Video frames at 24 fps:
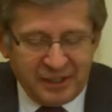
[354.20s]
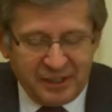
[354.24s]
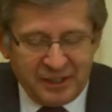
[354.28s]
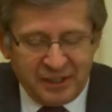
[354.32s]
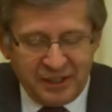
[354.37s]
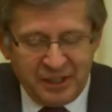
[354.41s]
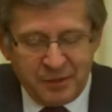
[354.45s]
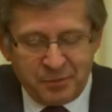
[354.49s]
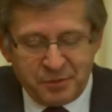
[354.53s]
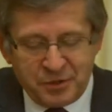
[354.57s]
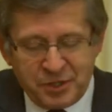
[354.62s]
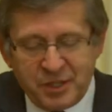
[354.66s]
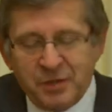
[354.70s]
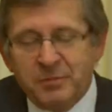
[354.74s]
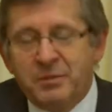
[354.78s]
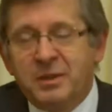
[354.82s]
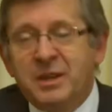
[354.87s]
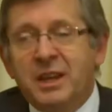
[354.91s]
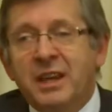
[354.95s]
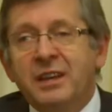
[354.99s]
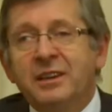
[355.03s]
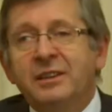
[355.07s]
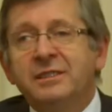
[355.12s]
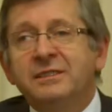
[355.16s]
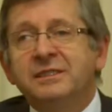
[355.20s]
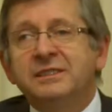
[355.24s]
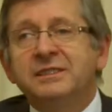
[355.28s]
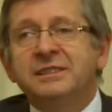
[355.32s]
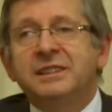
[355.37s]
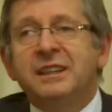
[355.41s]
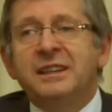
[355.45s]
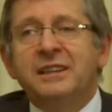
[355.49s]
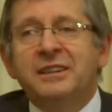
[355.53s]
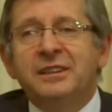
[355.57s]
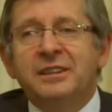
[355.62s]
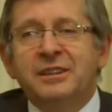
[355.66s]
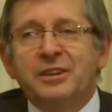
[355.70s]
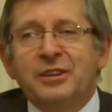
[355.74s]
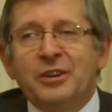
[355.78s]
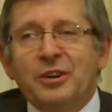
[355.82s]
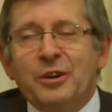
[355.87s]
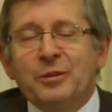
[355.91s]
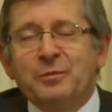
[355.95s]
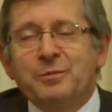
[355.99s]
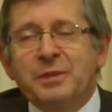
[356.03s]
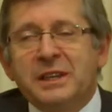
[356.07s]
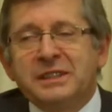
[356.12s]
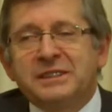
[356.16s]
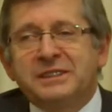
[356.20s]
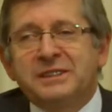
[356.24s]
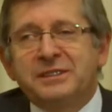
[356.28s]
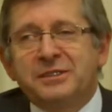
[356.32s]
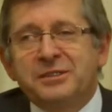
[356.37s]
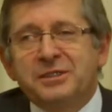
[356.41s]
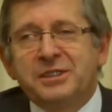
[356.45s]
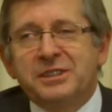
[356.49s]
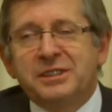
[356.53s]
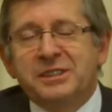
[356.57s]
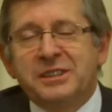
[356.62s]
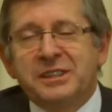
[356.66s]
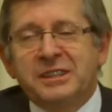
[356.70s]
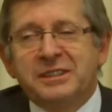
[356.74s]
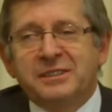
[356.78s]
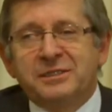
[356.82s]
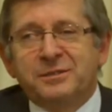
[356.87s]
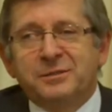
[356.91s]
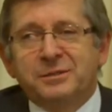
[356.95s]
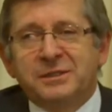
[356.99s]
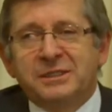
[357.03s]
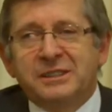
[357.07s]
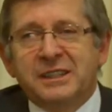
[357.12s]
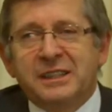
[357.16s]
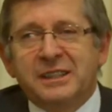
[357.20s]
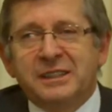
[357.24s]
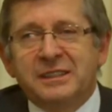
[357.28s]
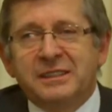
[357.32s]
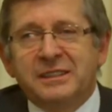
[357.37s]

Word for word: Nieprzemijająca obecność Jezusa.